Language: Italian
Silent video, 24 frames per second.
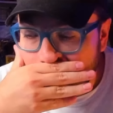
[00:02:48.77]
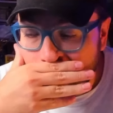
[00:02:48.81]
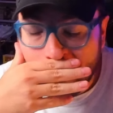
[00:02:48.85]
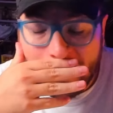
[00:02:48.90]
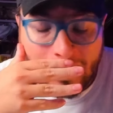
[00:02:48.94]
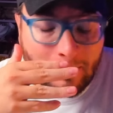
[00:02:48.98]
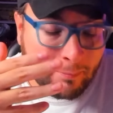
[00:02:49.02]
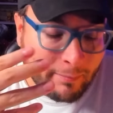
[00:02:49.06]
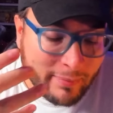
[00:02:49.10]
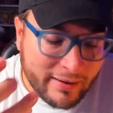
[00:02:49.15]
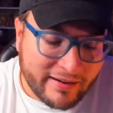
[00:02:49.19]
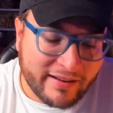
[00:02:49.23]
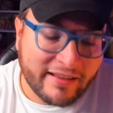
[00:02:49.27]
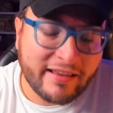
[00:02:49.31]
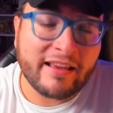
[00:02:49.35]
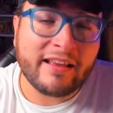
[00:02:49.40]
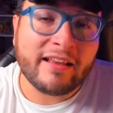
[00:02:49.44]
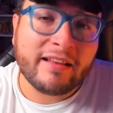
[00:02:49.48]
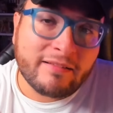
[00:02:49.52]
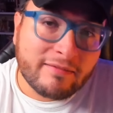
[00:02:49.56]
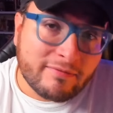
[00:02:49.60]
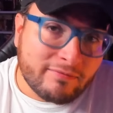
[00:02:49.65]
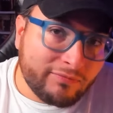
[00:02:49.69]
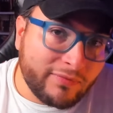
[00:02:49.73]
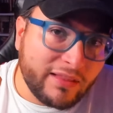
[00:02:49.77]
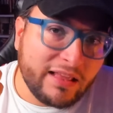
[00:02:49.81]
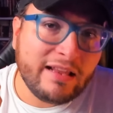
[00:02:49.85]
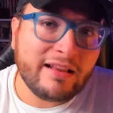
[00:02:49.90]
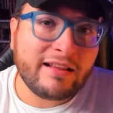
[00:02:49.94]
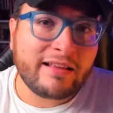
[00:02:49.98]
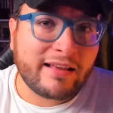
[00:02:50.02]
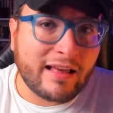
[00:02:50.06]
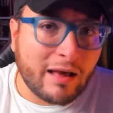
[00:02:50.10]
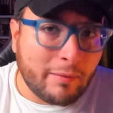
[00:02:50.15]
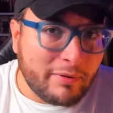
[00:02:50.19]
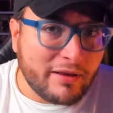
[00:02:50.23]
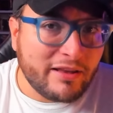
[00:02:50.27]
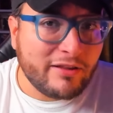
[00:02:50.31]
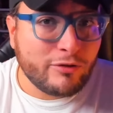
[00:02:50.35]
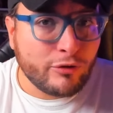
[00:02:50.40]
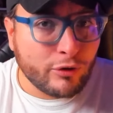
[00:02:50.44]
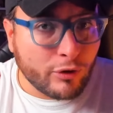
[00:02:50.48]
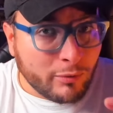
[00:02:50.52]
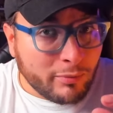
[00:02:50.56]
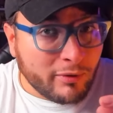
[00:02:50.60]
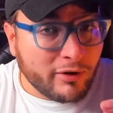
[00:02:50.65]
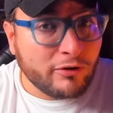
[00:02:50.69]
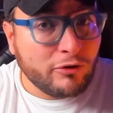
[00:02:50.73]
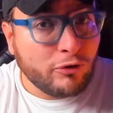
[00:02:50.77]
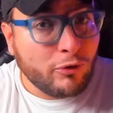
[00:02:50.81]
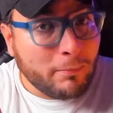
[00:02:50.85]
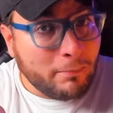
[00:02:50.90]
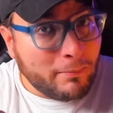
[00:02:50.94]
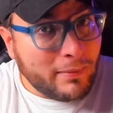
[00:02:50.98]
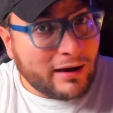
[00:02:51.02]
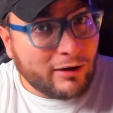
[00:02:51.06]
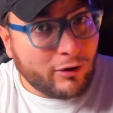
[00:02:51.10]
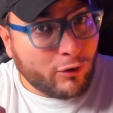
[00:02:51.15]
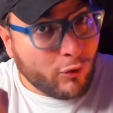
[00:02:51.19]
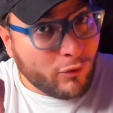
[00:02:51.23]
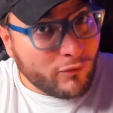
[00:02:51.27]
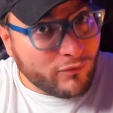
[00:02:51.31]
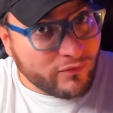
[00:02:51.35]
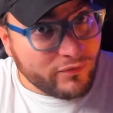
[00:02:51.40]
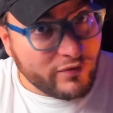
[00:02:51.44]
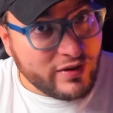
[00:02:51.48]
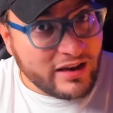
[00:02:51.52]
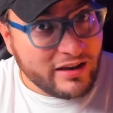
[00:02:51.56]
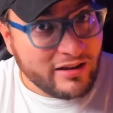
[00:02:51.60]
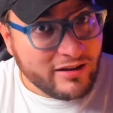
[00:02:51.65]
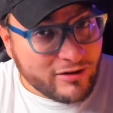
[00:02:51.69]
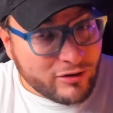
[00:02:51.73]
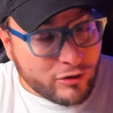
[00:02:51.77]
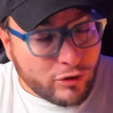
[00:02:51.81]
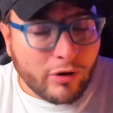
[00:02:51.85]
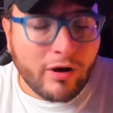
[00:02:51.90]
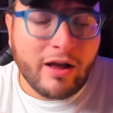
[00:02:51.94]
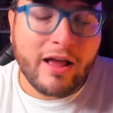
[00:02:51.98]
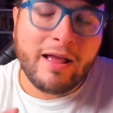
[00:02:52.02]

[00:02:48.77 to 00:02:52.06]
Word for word: ma perché il capitolo poi non mi ha convinto?